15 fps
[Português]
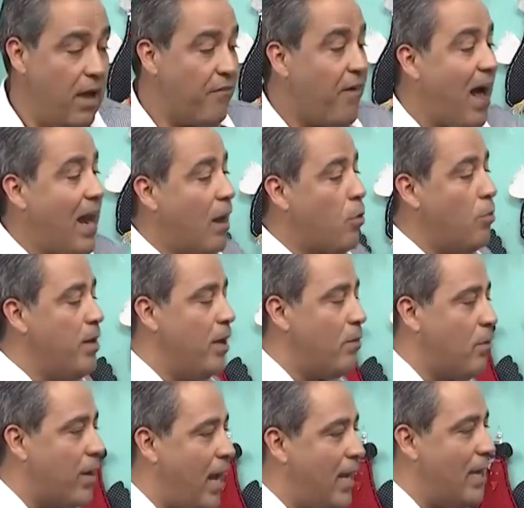Fala
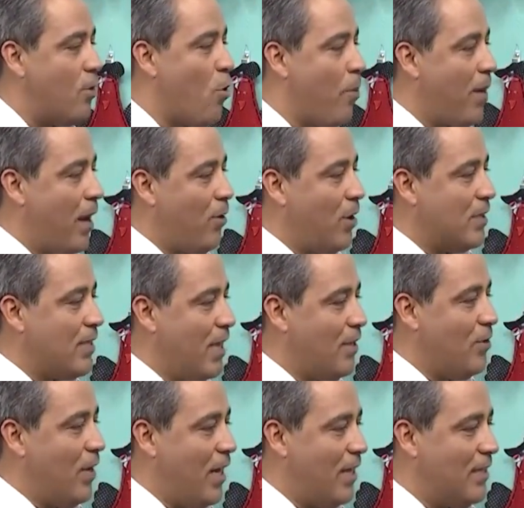comigo, quem ligou para nós aí,
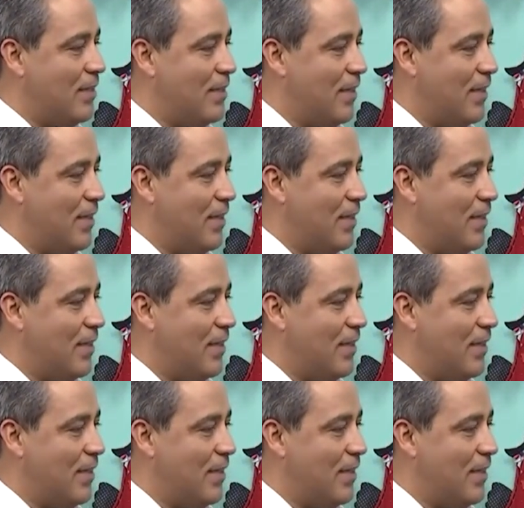dona Anice?